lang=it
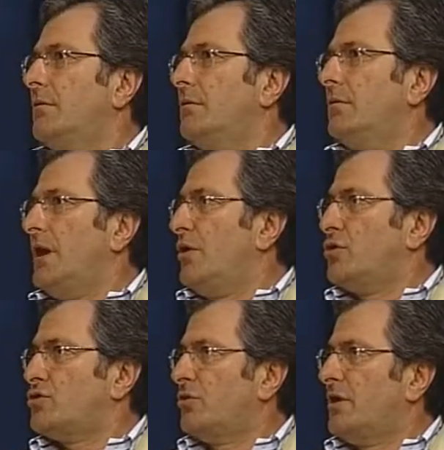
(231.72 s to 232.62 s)
nel
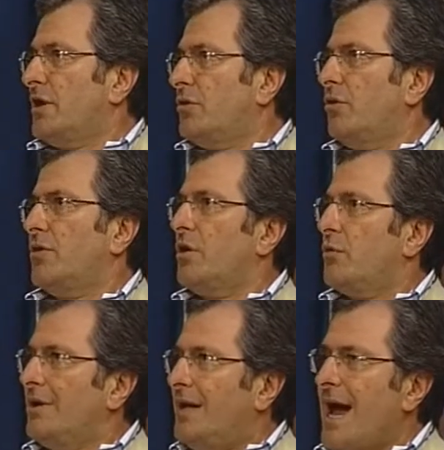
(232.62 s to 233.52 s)
nostro territorio e
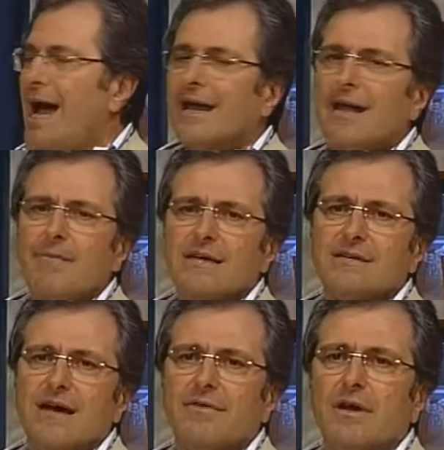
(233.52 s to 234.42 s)
quindi anche a
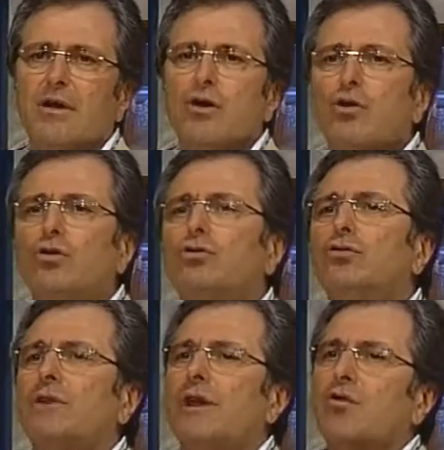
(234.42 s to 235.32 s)
Massafra con
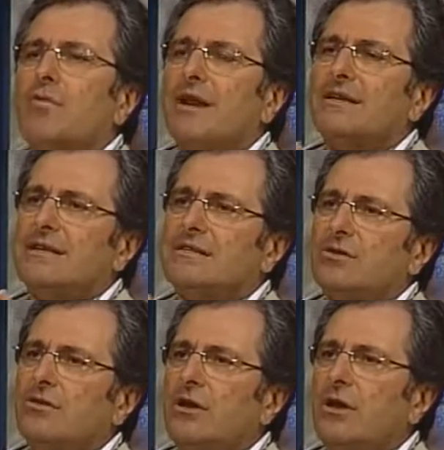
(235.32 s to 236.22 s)
tutte le
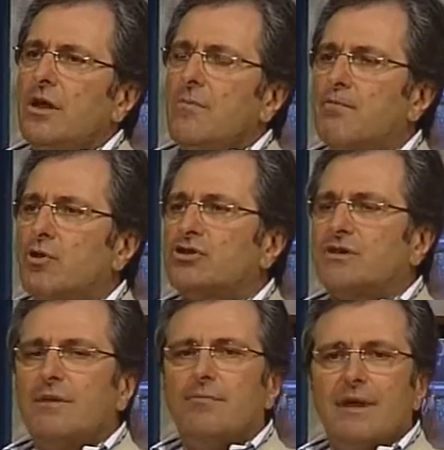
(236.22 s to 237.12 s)
urbanizzazioni
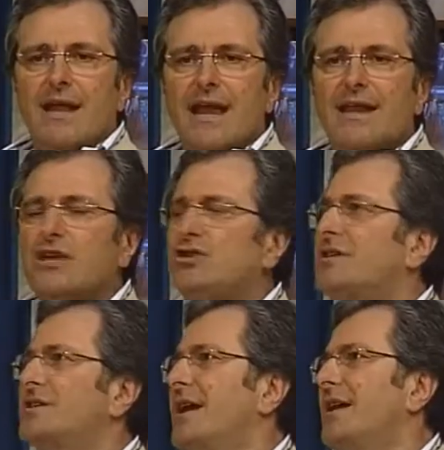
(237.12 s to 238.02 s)
possibili e
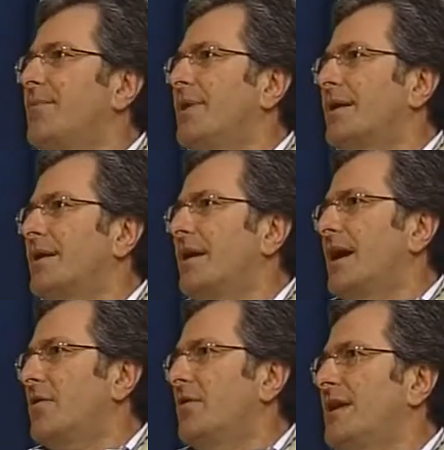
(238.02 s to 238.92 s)
necessarie per
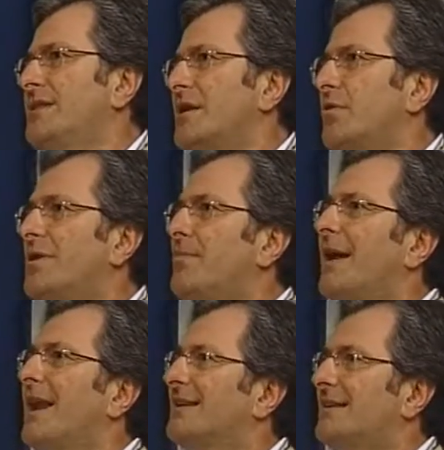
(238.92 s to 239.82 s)
l'accoglienza e quindi
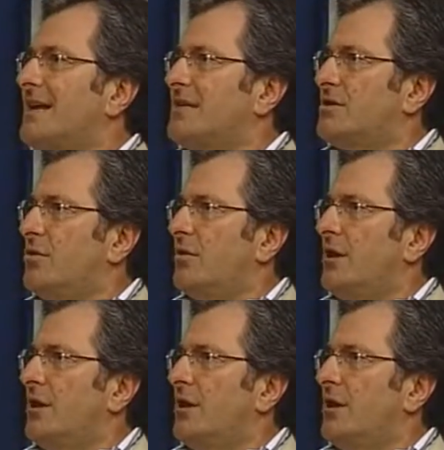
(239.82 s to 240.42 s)
per l'attrazione